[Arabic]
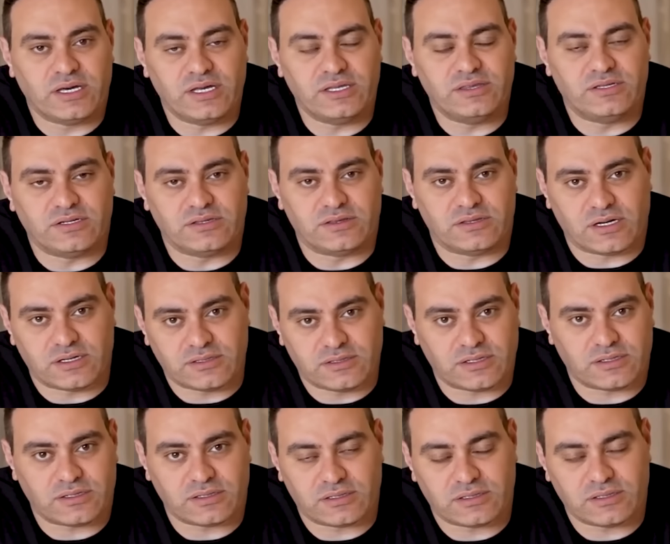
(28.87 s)
قدرت
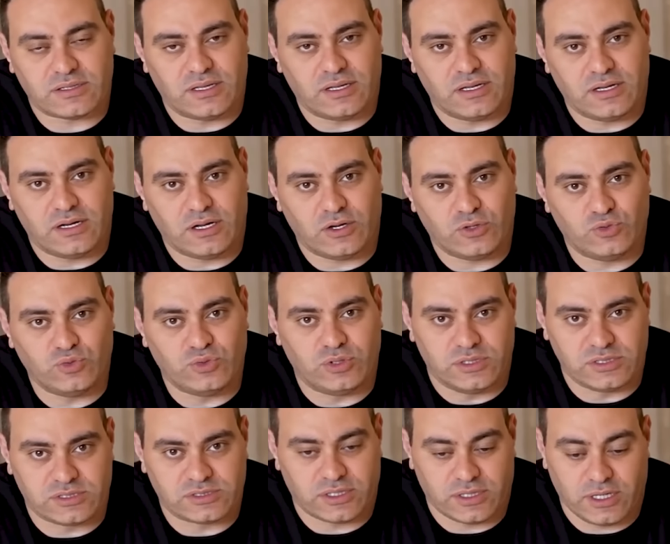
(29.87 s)
تخترق آه، الحدود
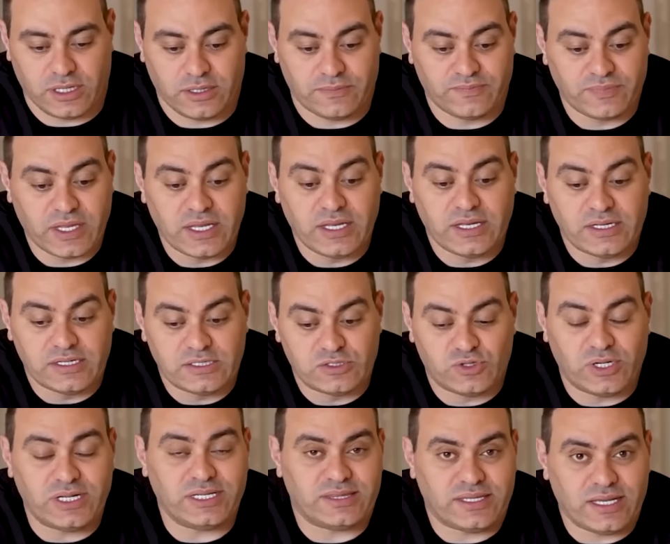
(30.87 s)
الاسرائيليه.
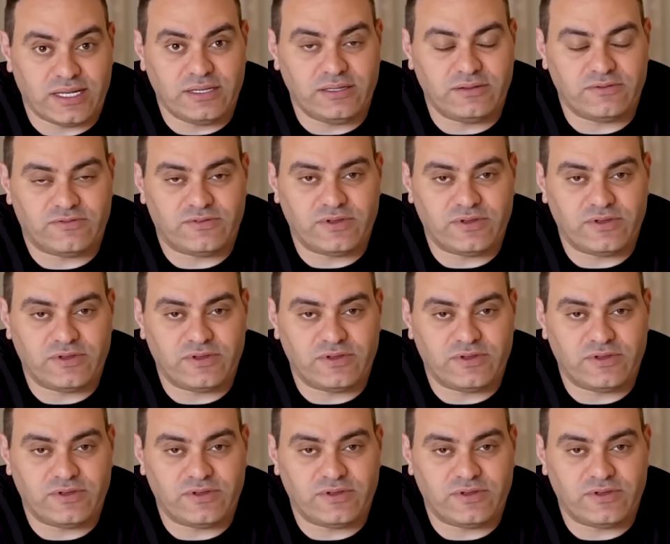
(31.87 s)
السؤال الثاني